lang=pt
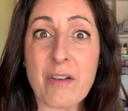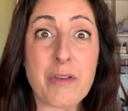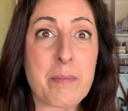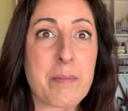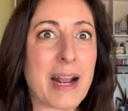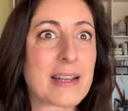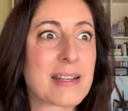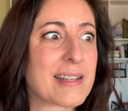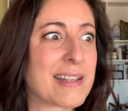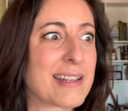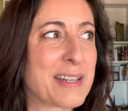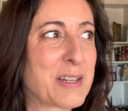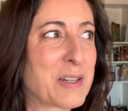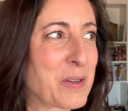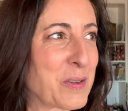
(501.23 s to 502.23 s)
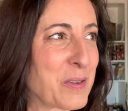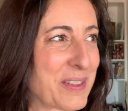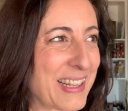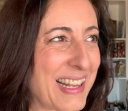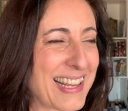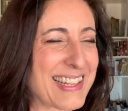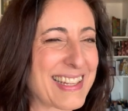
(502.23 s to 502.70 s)
vibração,
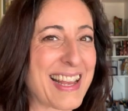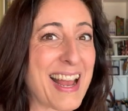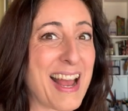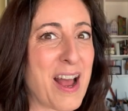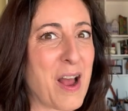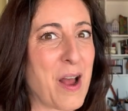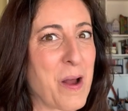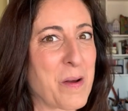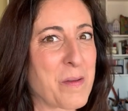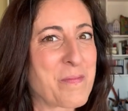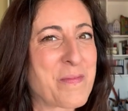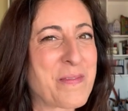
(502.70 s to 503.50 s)
dessa